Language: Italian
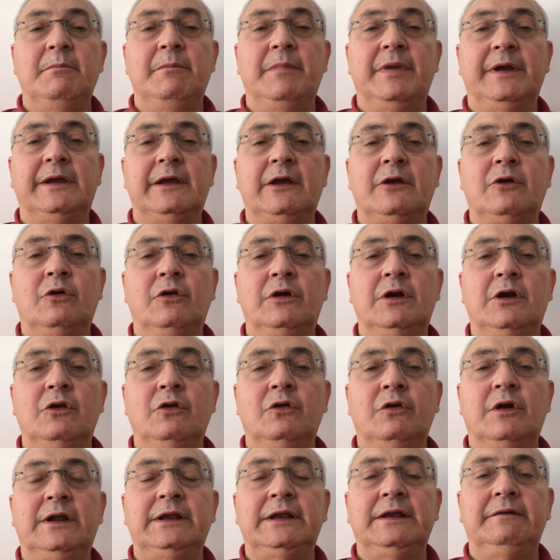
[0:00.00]
E che con le
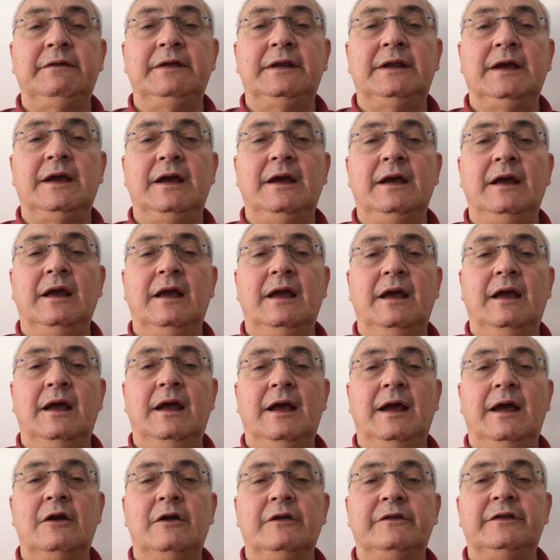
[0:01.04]
loro attività
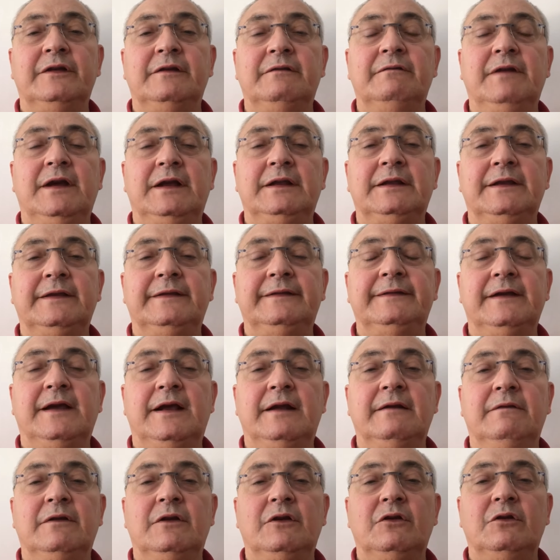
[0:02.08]
hanno salvato e
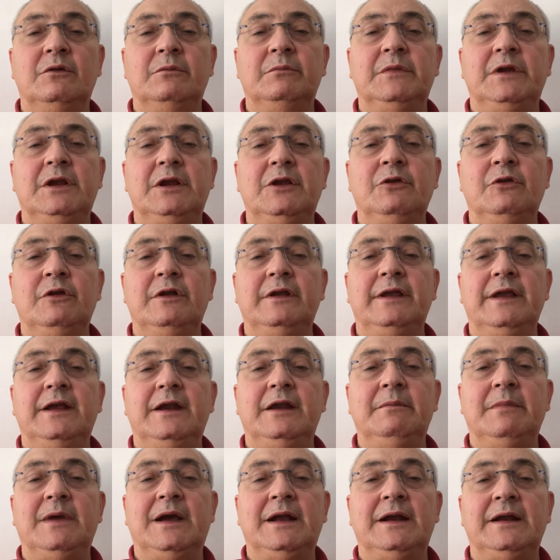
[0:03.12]
salvano milioni di
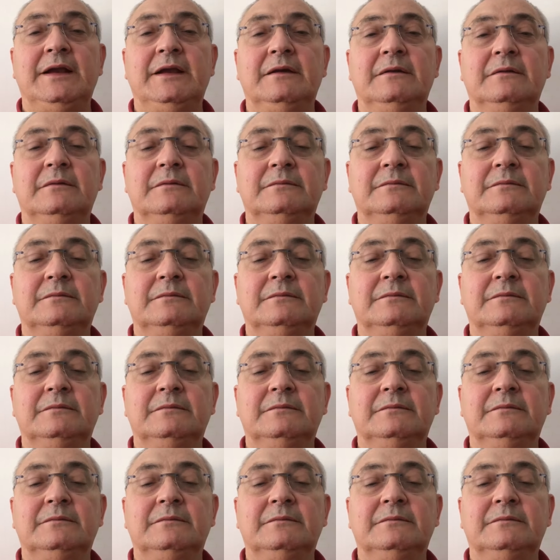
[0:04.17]
animali